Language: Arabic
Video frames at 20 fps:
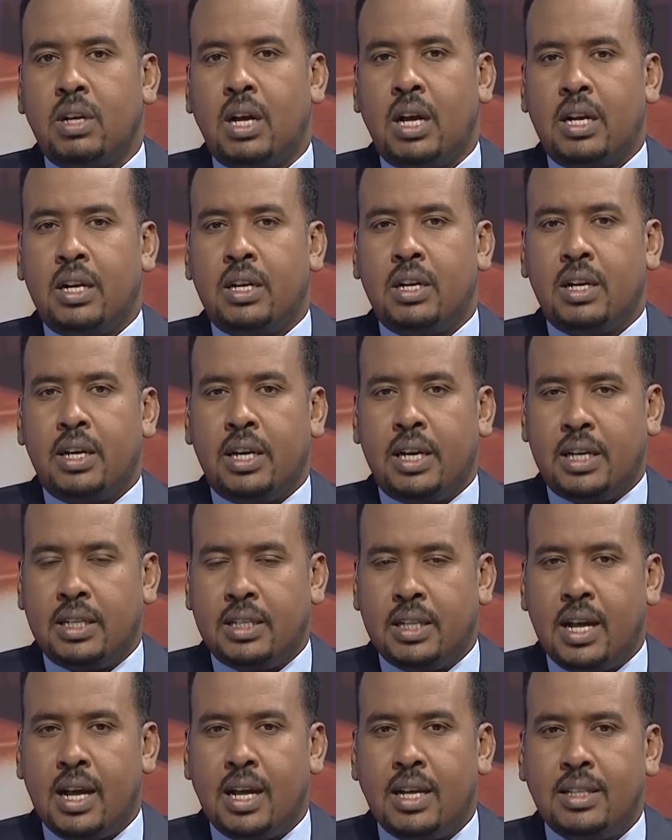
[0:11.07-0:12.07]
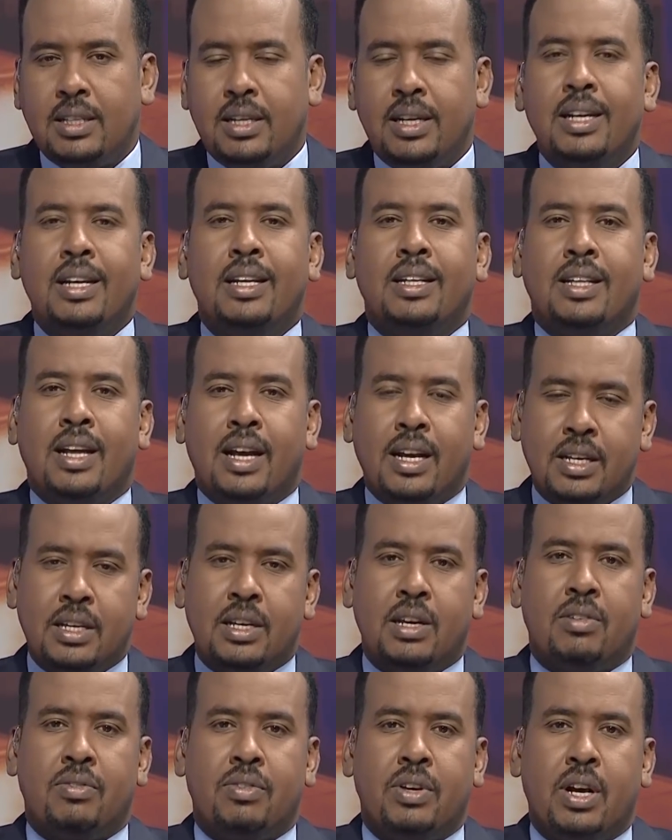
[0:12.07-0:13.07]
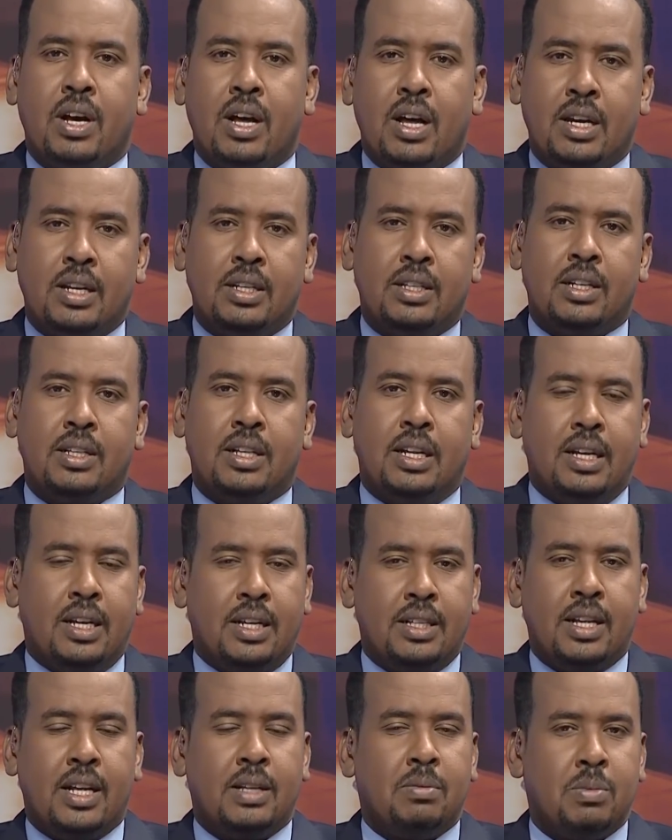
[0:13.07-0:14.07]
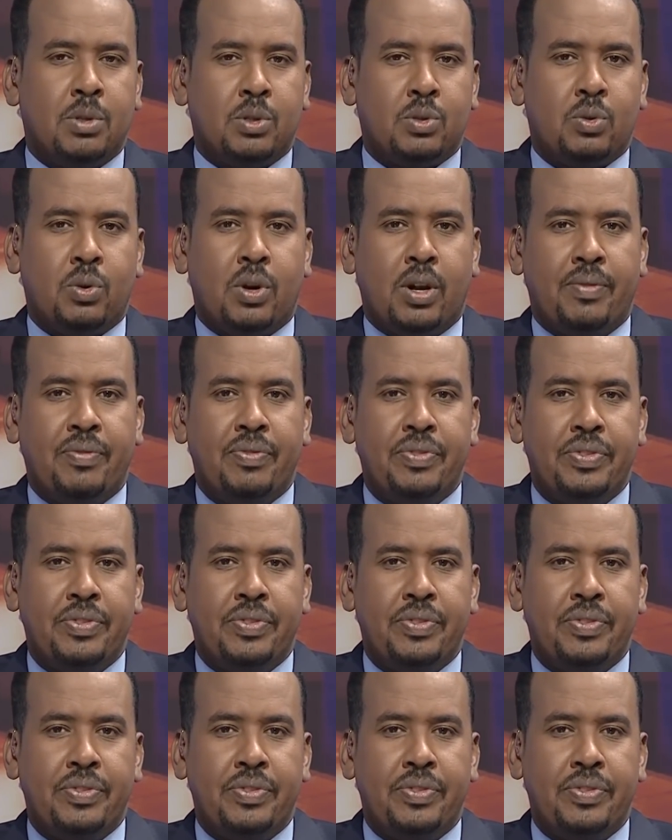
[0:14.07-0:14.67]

الاعداد اللي تغير في خارطه الاعداد بصوره